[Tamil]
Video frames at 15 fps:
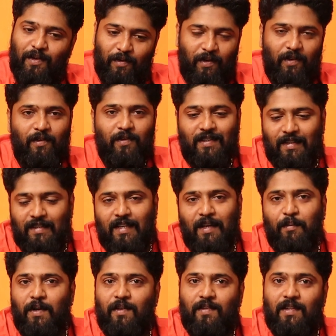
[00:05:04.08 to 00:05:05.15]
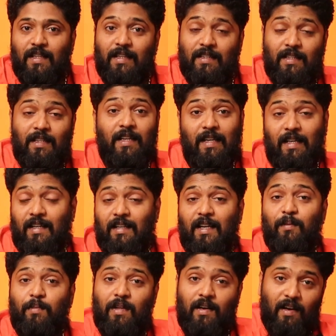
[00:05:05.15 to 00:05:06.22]
வீடியோ வரைக்கும் சஸ்டெயின் பண்ணி வந்தியாச்சு
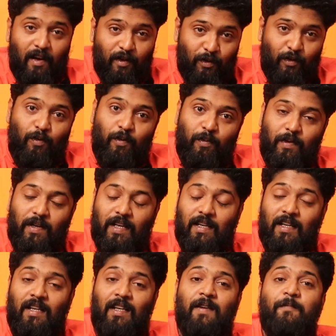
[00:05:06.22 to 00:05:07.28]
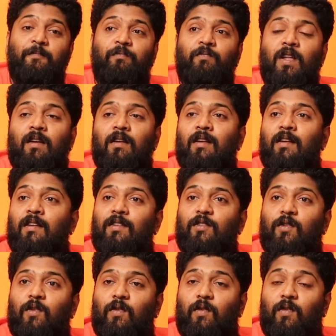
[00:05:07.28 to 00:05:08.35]
கரெக்டாக இப்போ தான் லாக்டவுன் ஓப்பன் ஆயிருக்கு
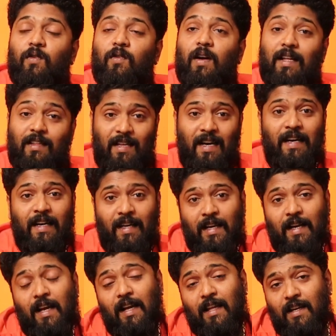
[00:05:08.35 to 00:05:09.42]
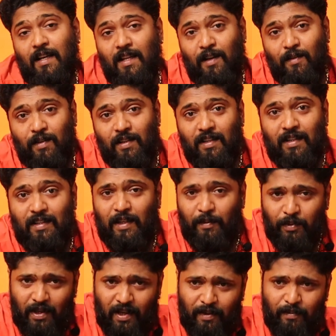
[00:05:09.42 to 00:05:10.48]
ஸோ அதுதான் நினைக்கிறேன் அதனால தான் வந்து
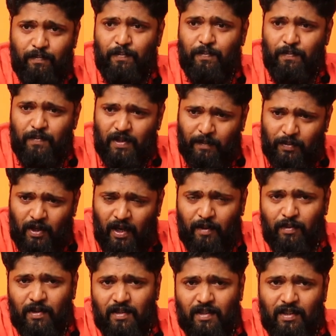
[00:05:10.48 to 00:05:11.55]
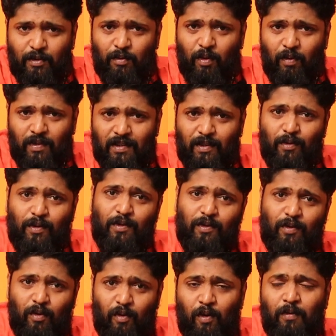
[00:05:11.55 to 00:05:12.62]
சப்ஸ்கிரைப் சப்ஸ்கிரைபர்ஸ் இதுவும் வந்து
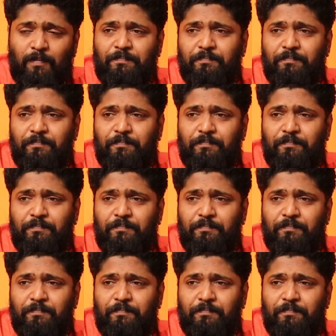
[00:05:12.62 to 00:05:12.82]
கொஞ்சம் ஸ்லோ